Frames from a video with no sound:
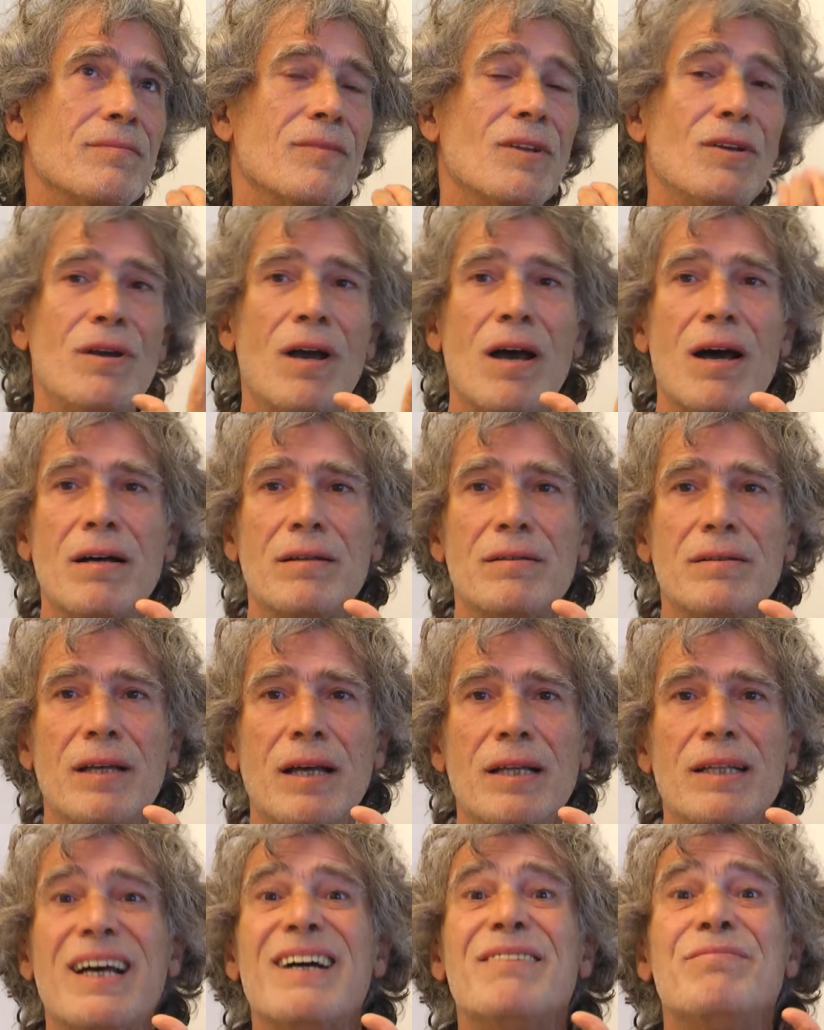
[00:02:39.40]
ja,
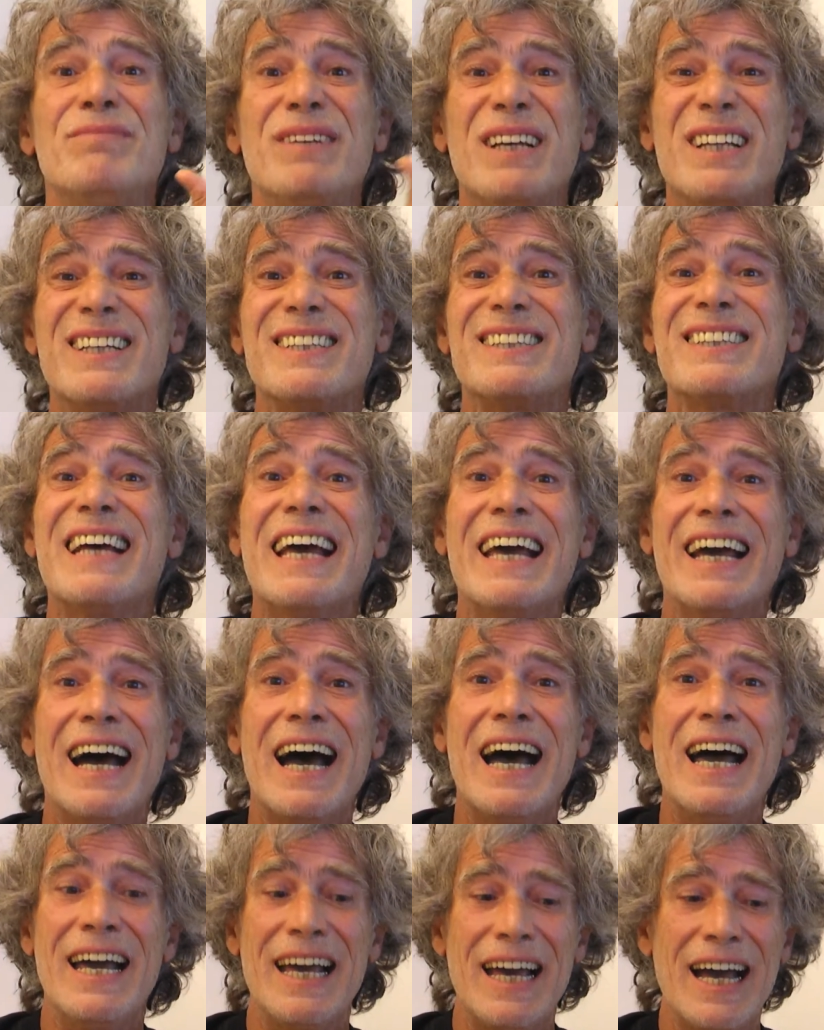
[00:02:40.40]
dann haben wir das
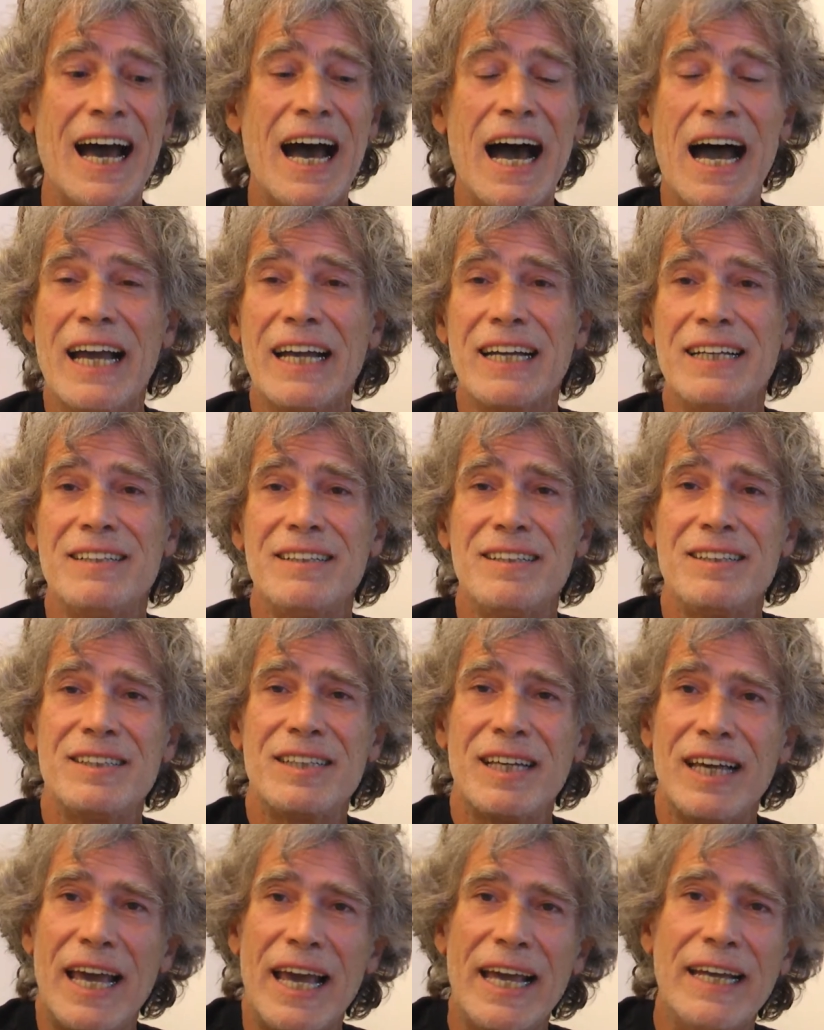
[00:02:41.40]

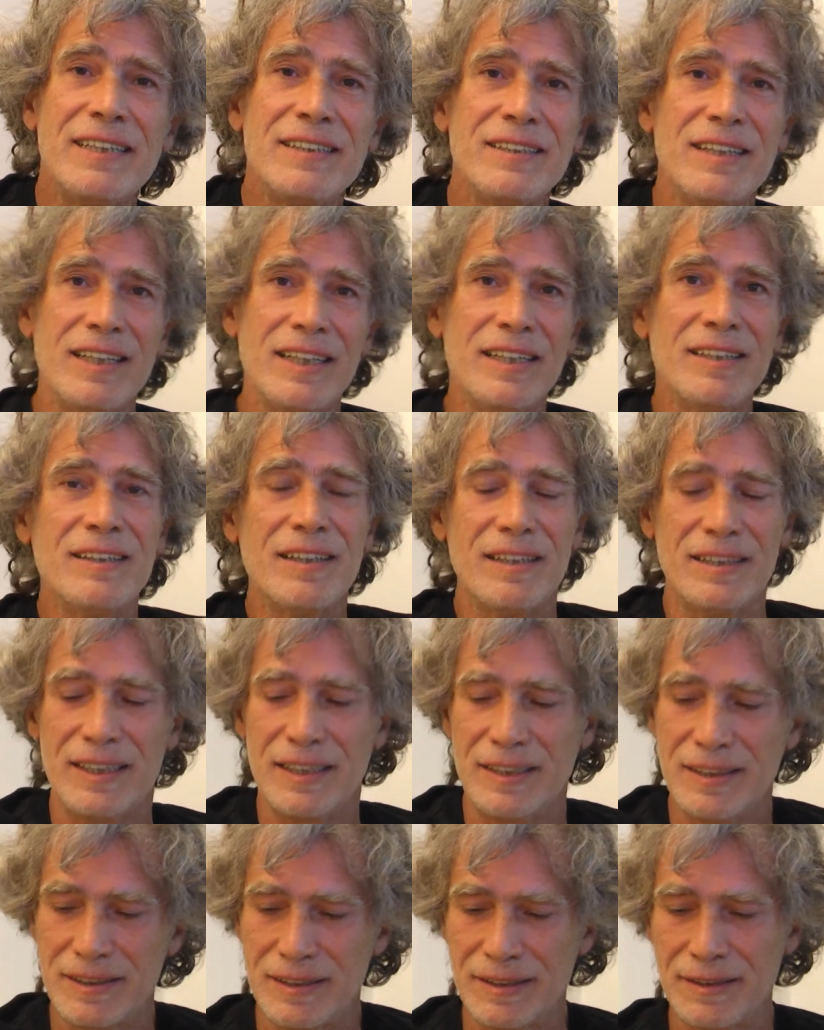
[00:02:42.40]
eigentliche echte
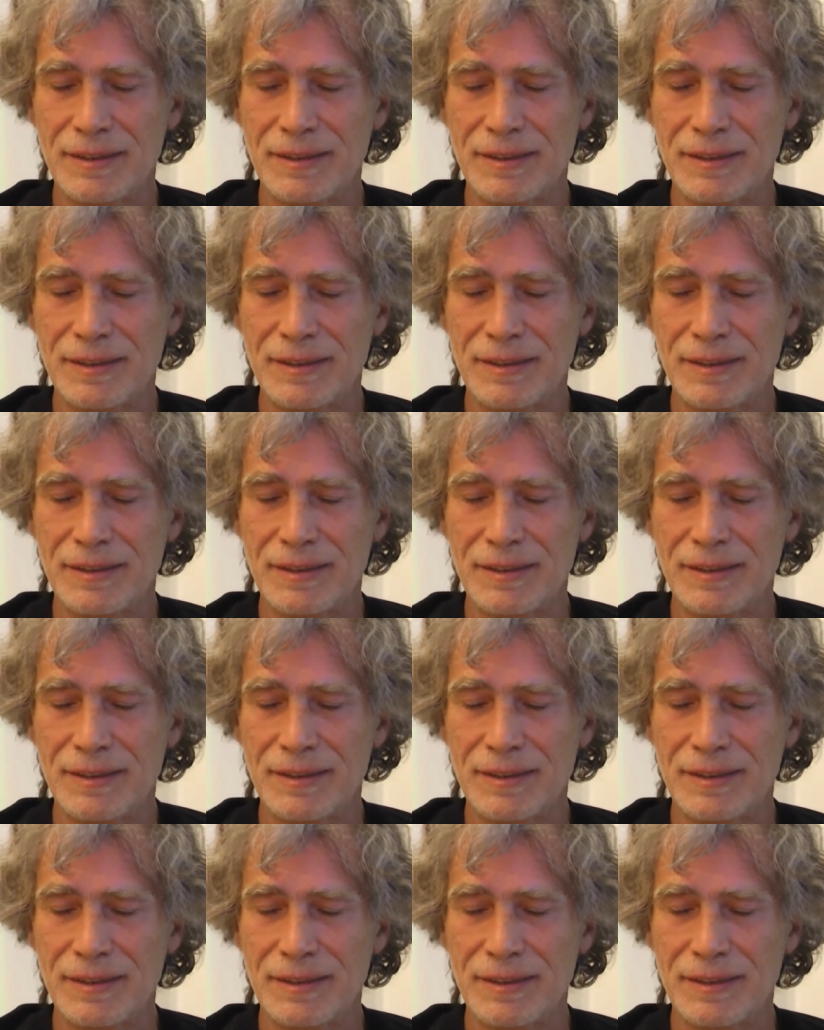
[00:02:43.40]
Internet.